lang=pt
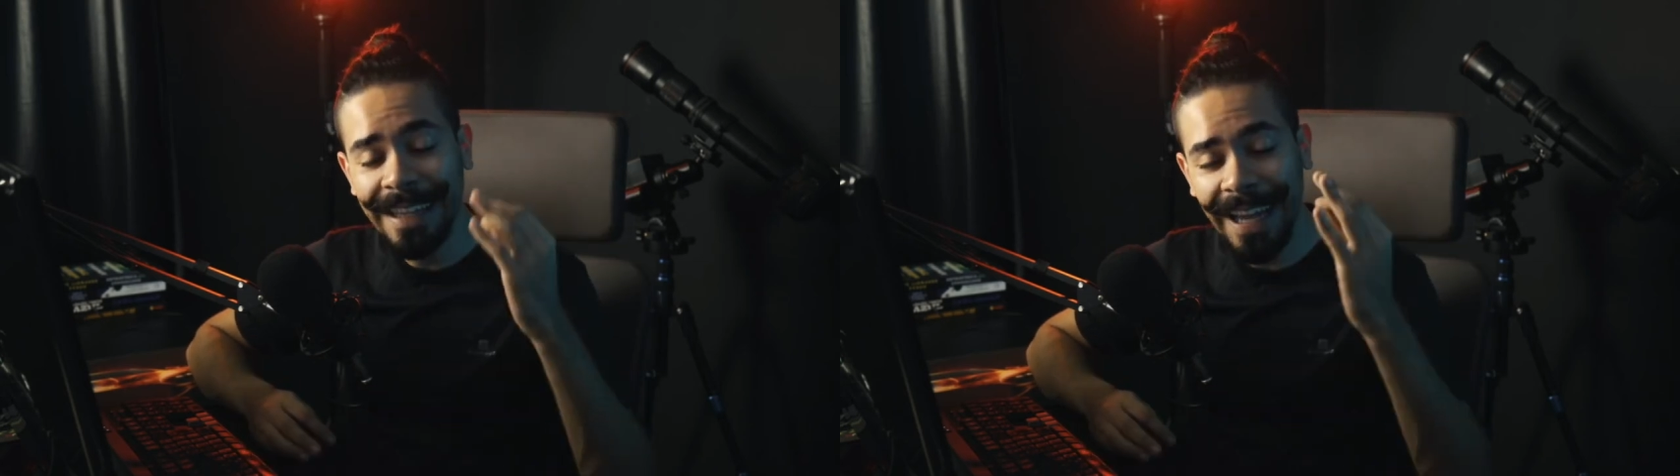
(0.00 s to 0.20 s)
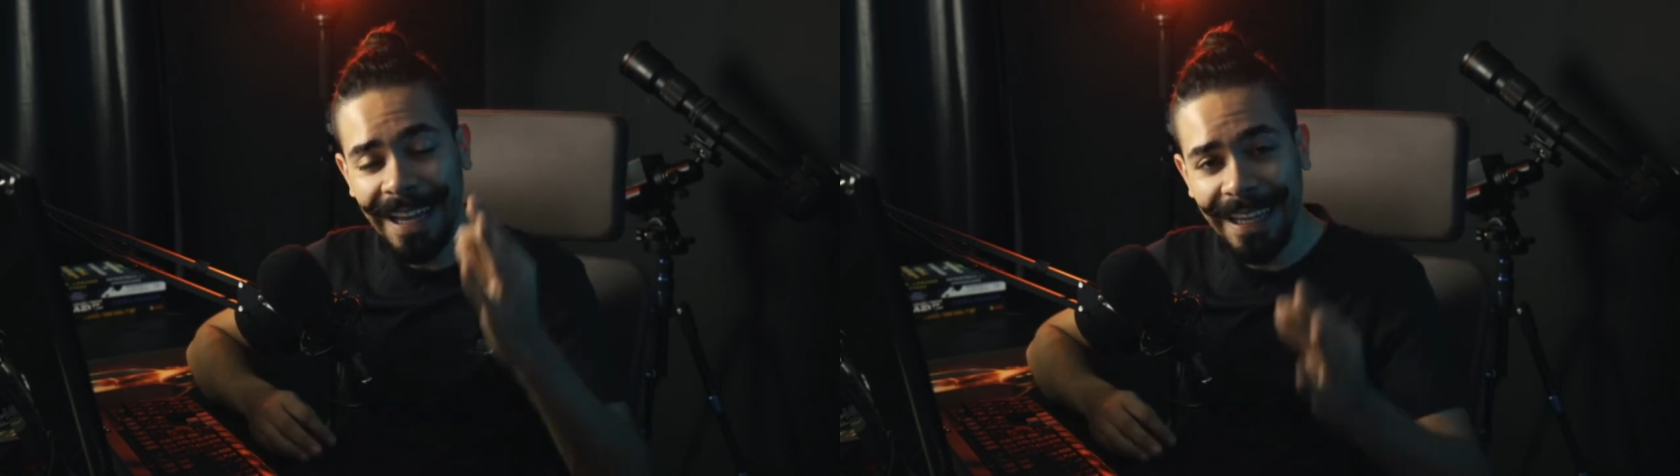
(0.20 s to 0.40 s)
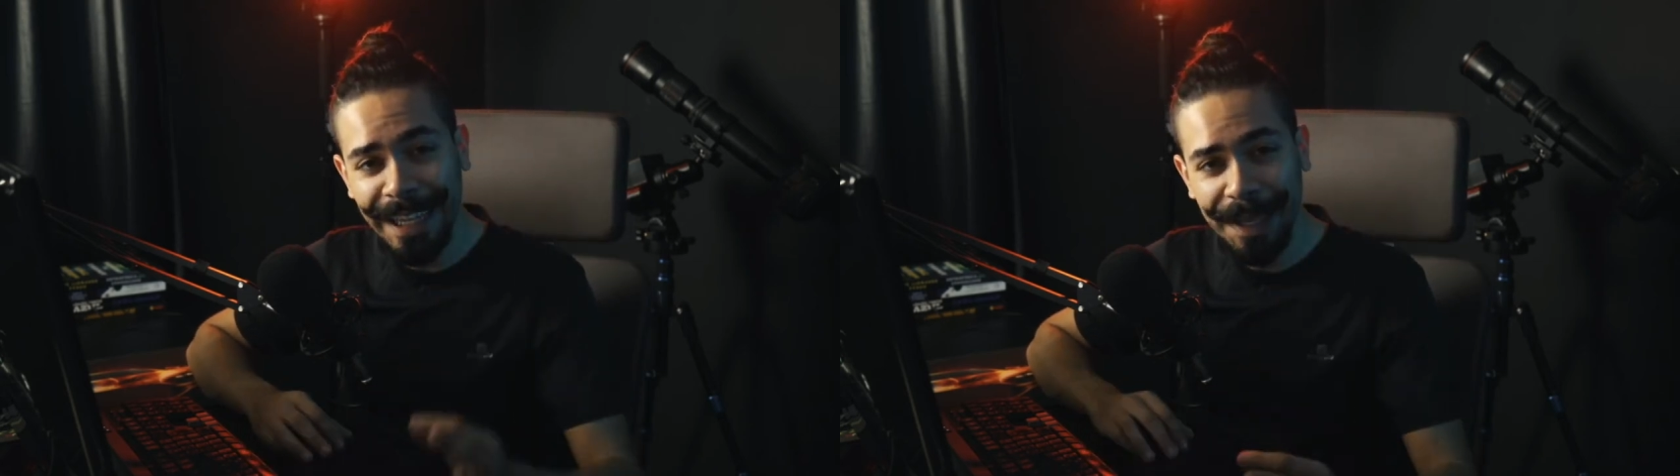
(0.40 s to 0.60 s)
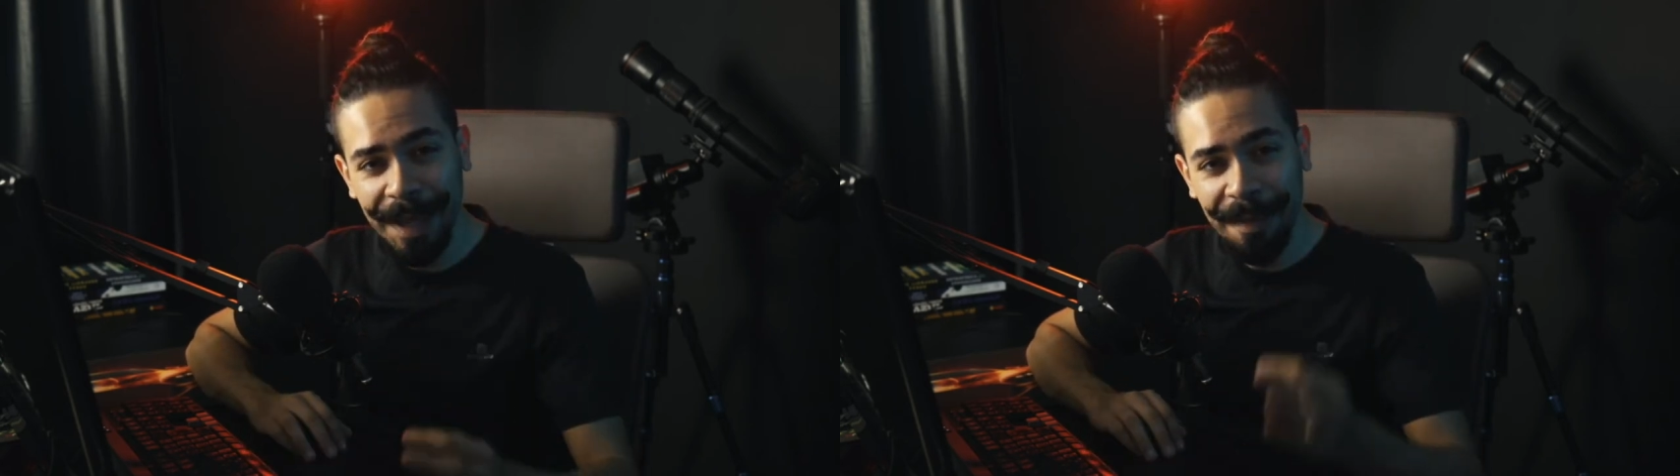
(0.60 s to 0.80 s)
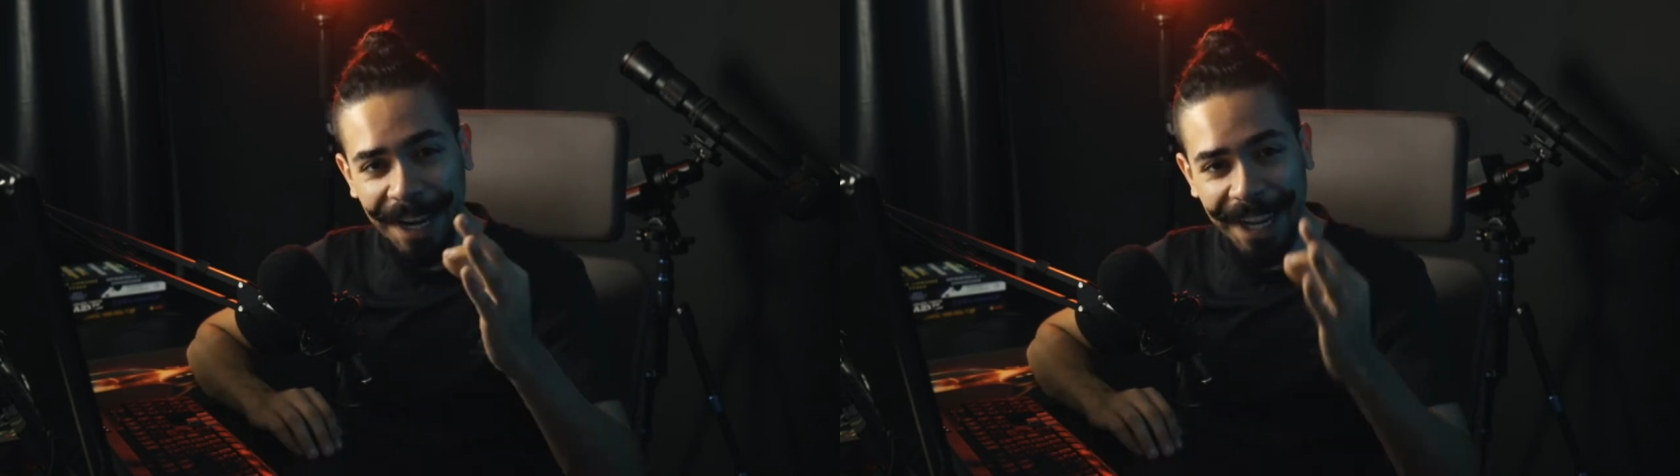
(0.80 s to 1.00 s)
tá
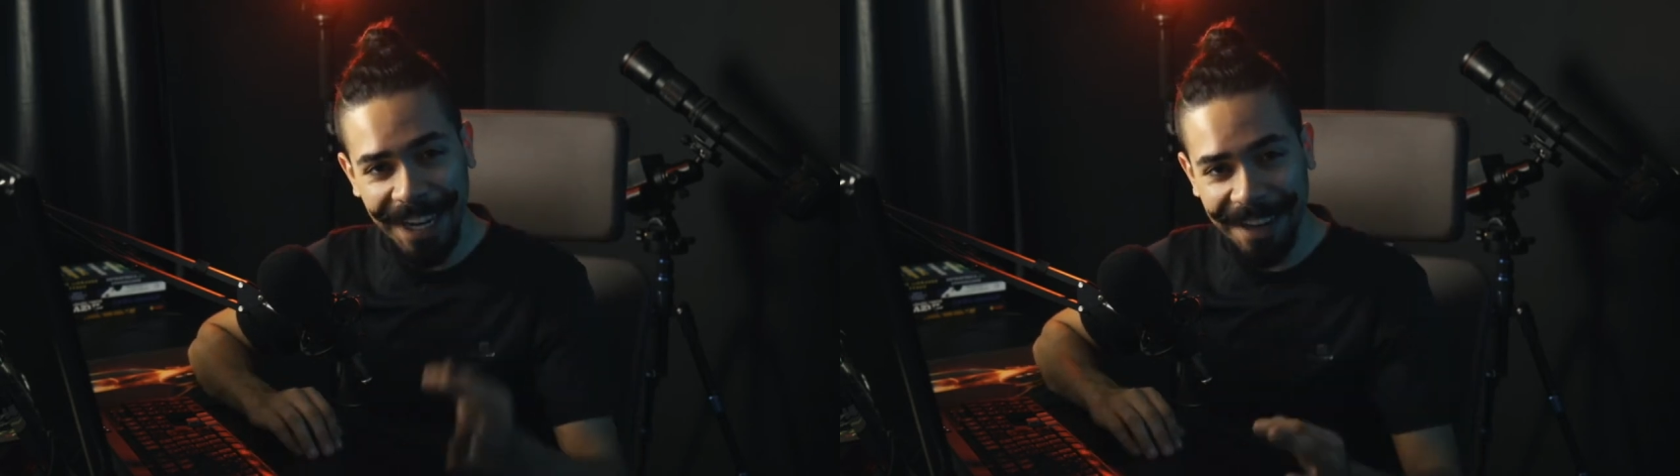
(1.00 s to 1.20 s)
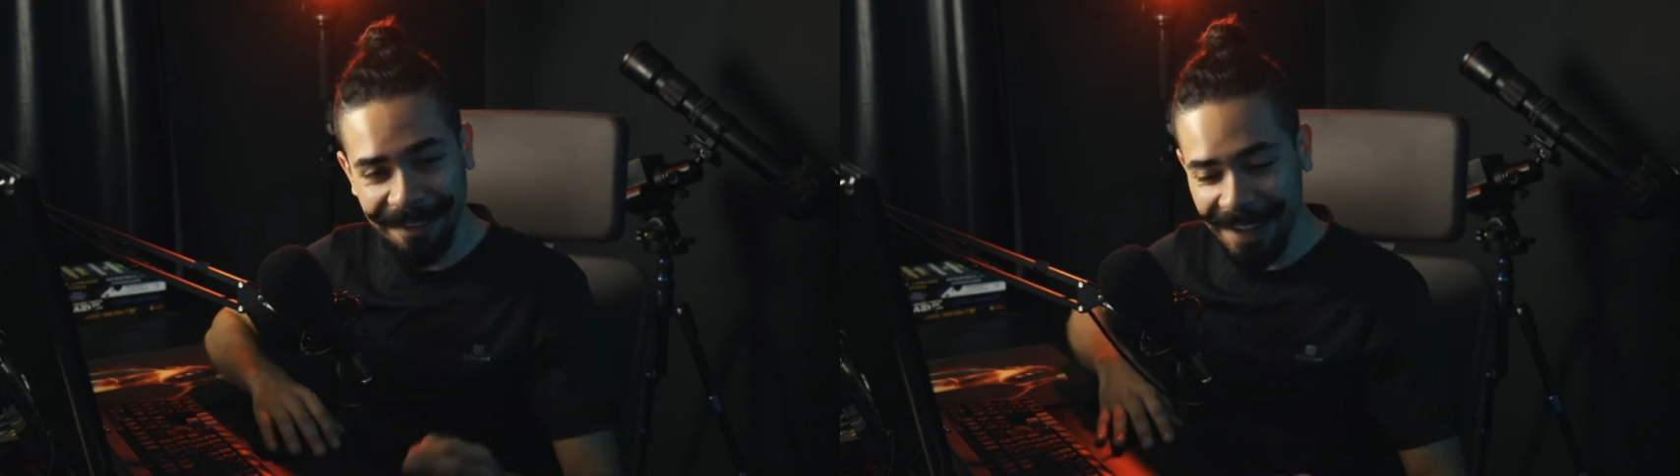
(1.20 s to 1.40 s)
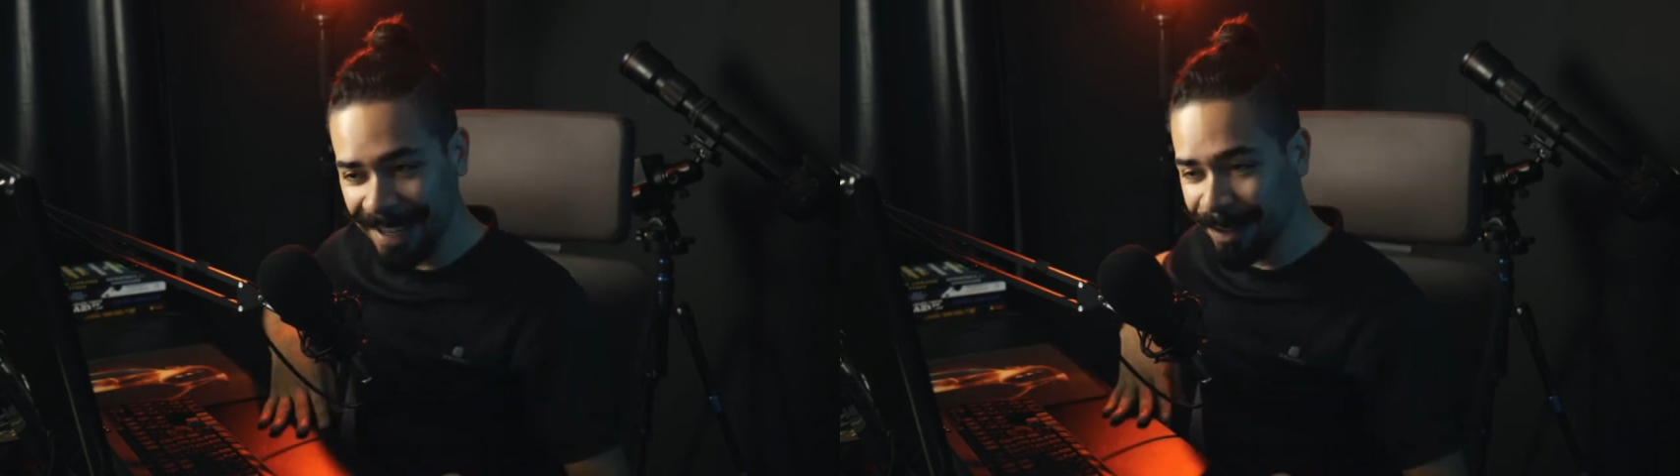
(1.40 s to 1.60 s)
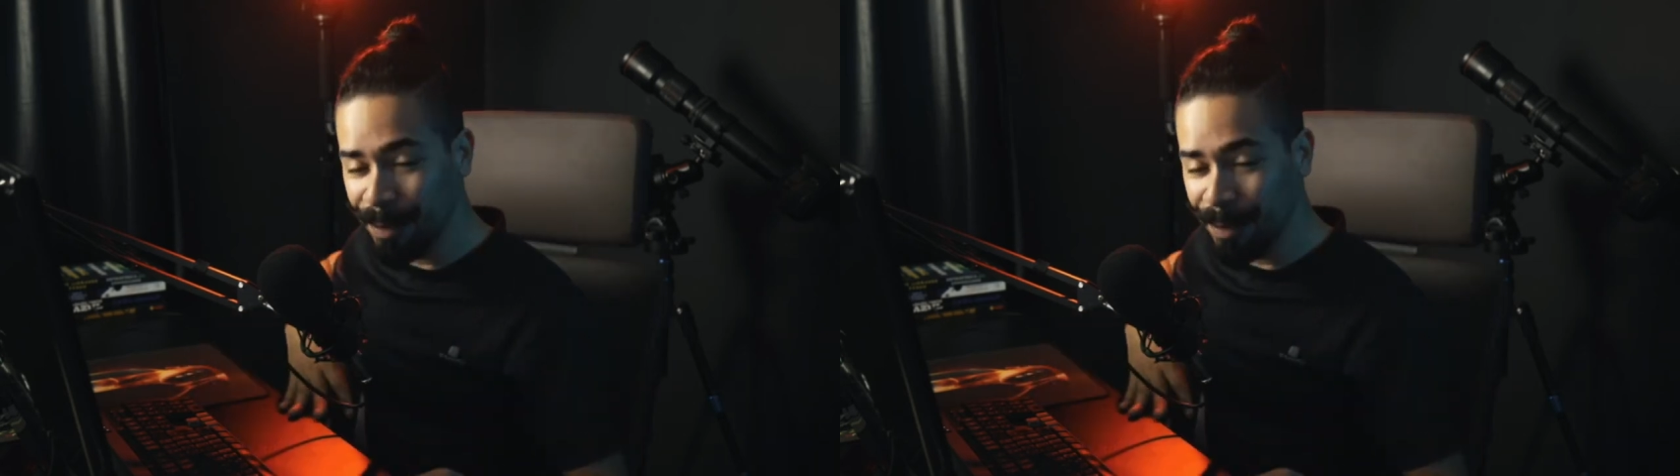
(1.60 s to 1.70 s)
aqui para gravar.